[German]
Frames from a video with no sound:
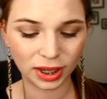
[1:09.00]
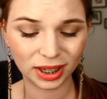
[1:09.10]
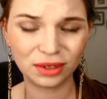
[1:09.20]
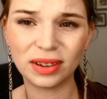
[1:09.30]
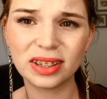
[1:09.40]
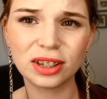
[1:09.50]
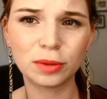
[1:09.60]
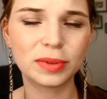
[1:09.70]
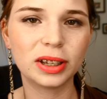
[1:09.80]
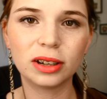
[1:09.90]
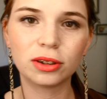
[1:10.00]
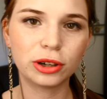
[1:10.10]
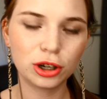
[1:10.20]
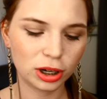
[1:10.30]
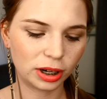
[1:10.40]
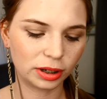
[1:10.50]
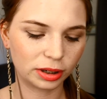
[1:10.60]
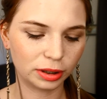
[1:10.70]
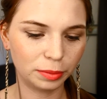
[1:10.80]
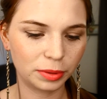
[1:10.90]
Ich weiß nicht, ob es den in Deutschland
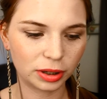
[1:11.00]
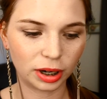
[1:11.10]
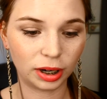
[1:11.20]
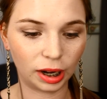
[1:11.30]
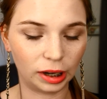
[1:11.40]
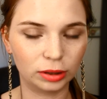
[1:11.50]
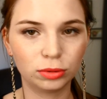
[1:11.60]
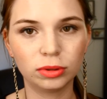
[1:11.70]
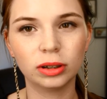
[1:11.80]
gibt, keine Ahnung.